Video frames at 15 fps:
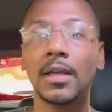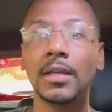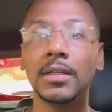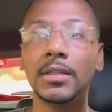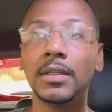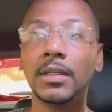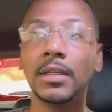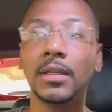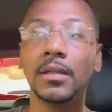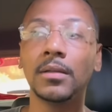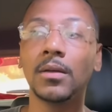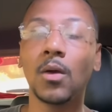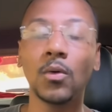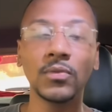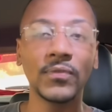E
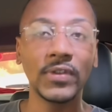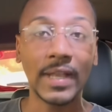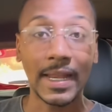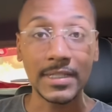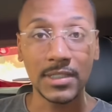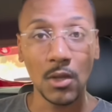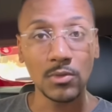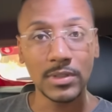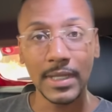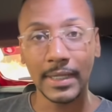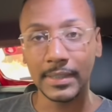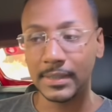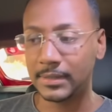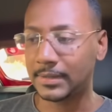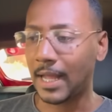eu finalizei o dia
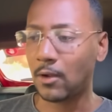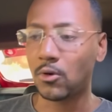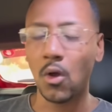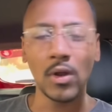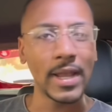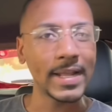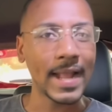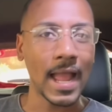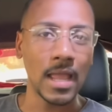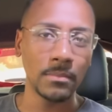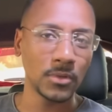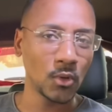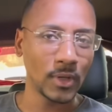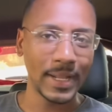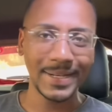ali, tá? Eu não olhei KM,
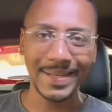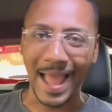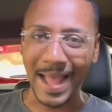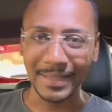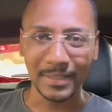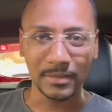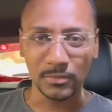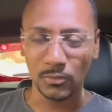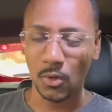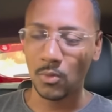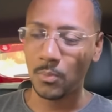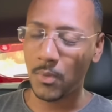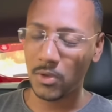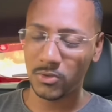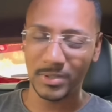não olhei nada, então não
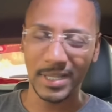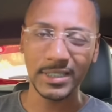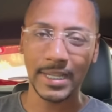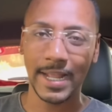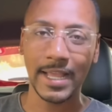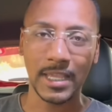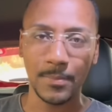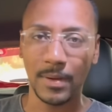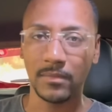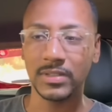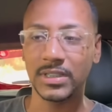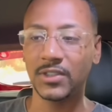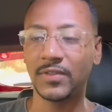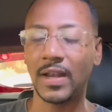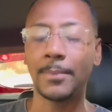posso nem chegar aqui para
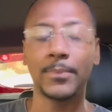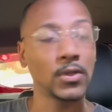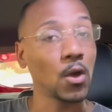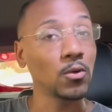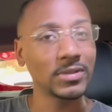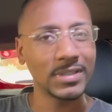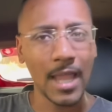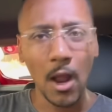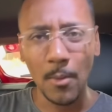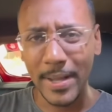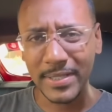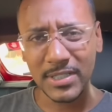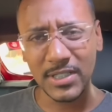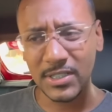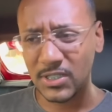vocês falar, porque eu
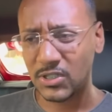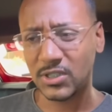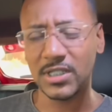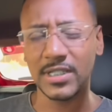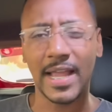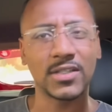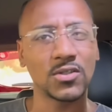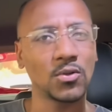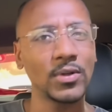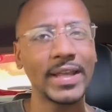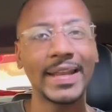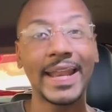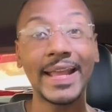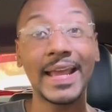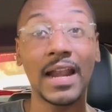realmente desisti, gente. Eu não ia
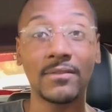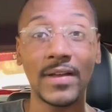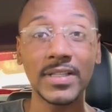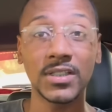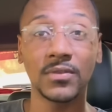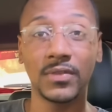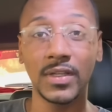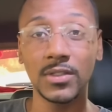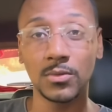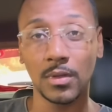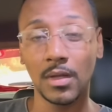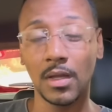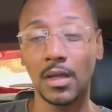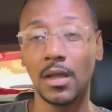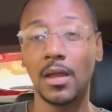nem gravar esse vídeo
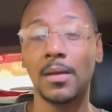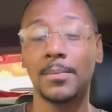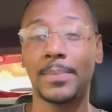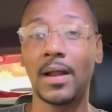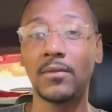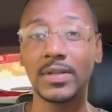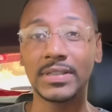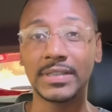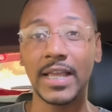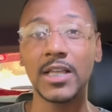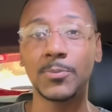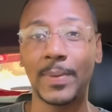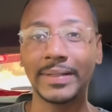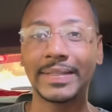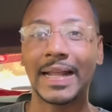para vocês,
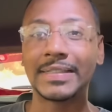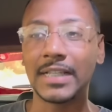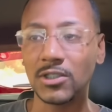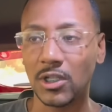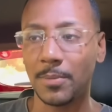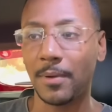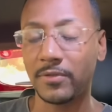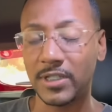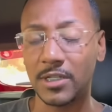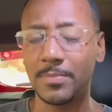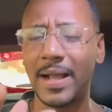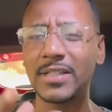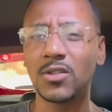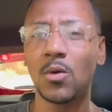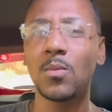para trazer isso aqui para vocês,
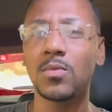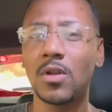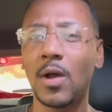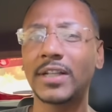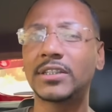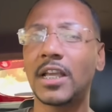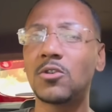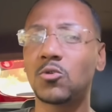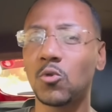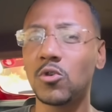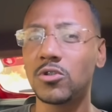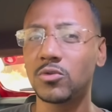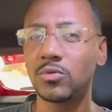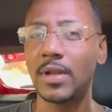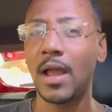mas eu não achei
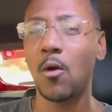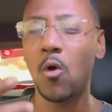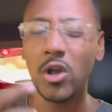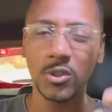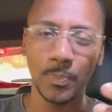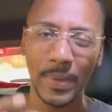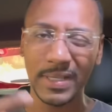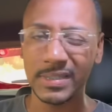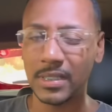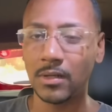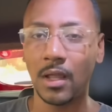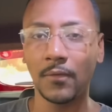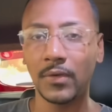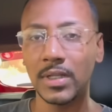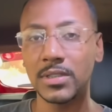justo, né? Hoje pensando,
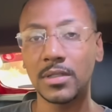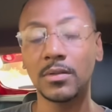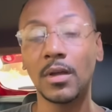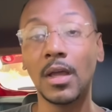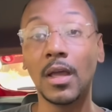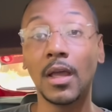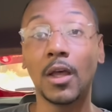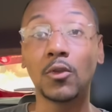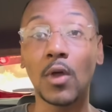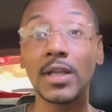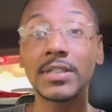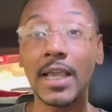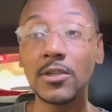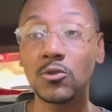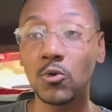refletindo, eu não
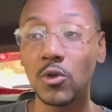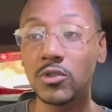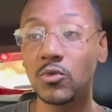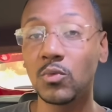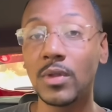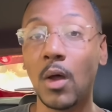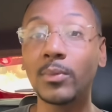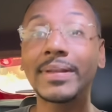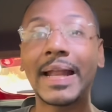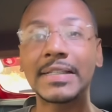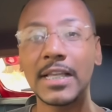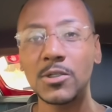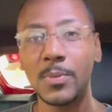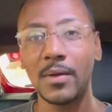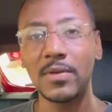achei justo não trazer
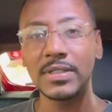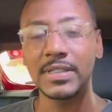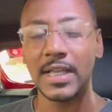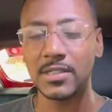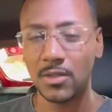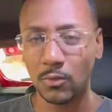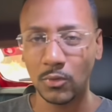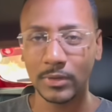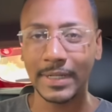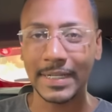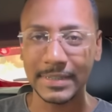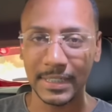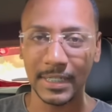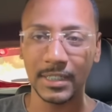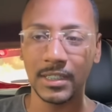isso para vocês. Então tô
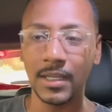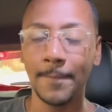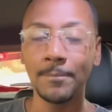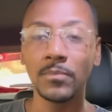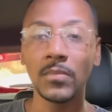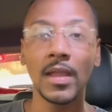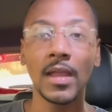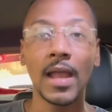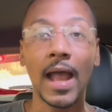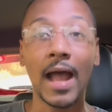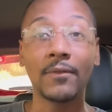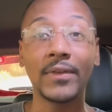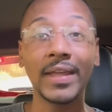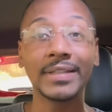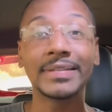trazendo aqui a
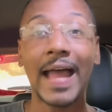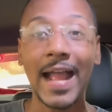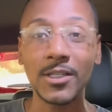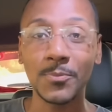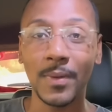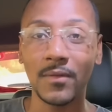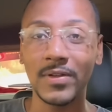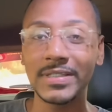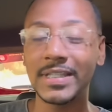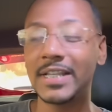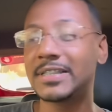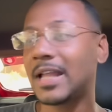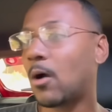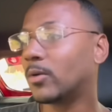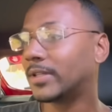verdade para
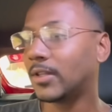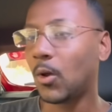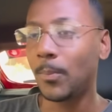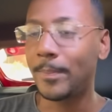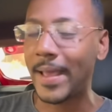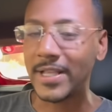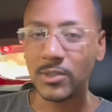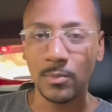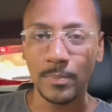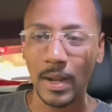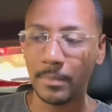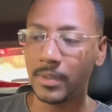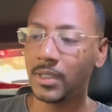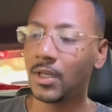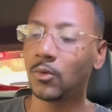vocês, tá? Ontem deu péssimo para
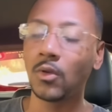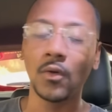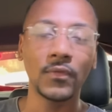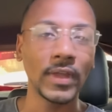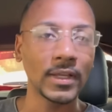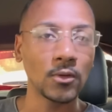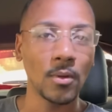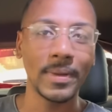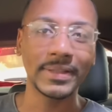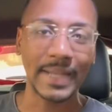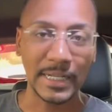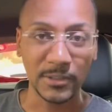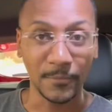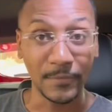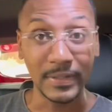mim, eu não vi a
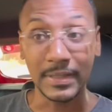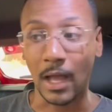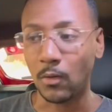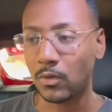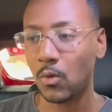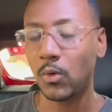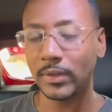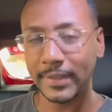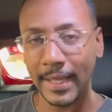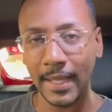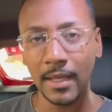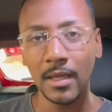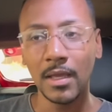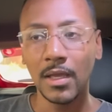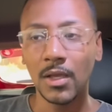quilometragem final que eu rodei.
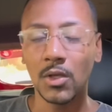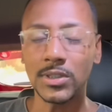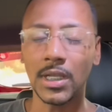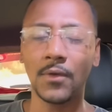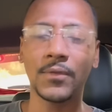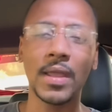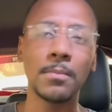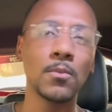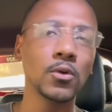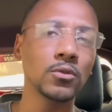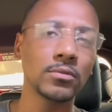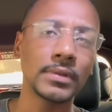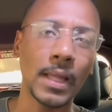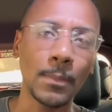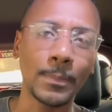Eu sei que eu fiquei
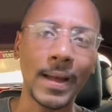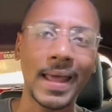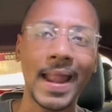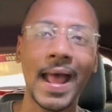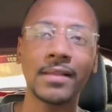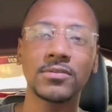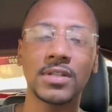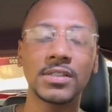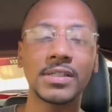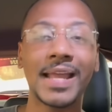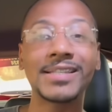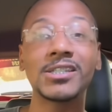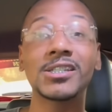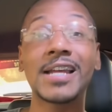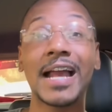muito tempo parado, gente, e é
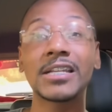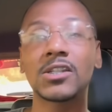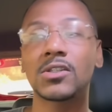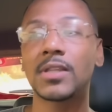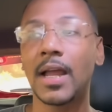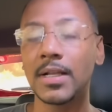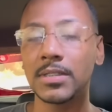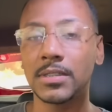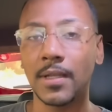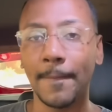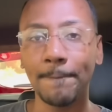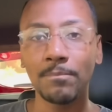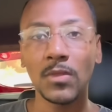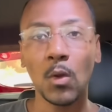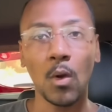desgastante
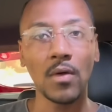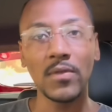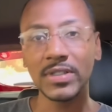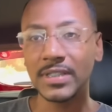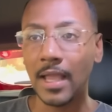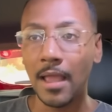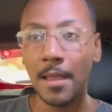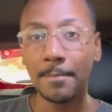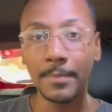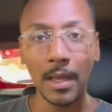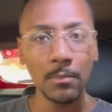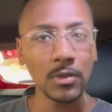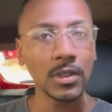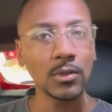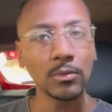quando você,
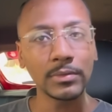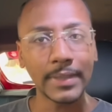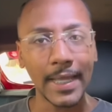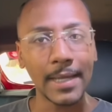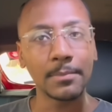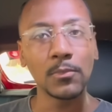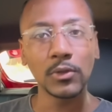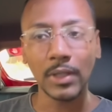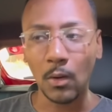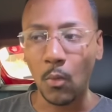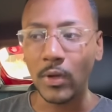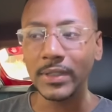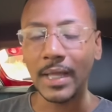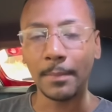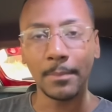mesmo que não tenha muita
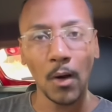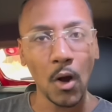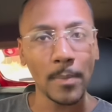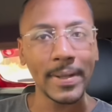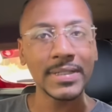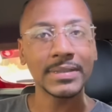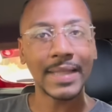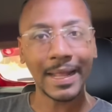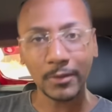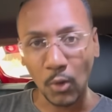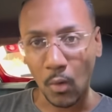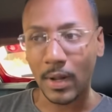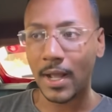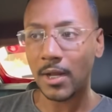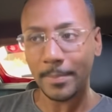corrida boa, mas está
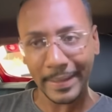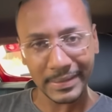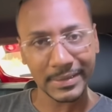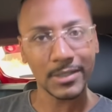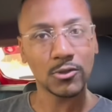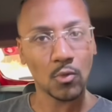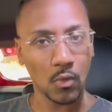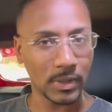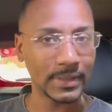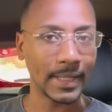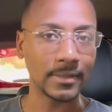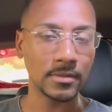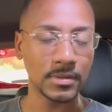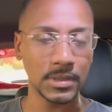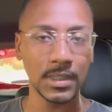tocando bastante corrida
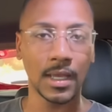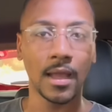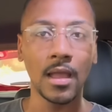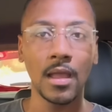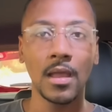ali no dia,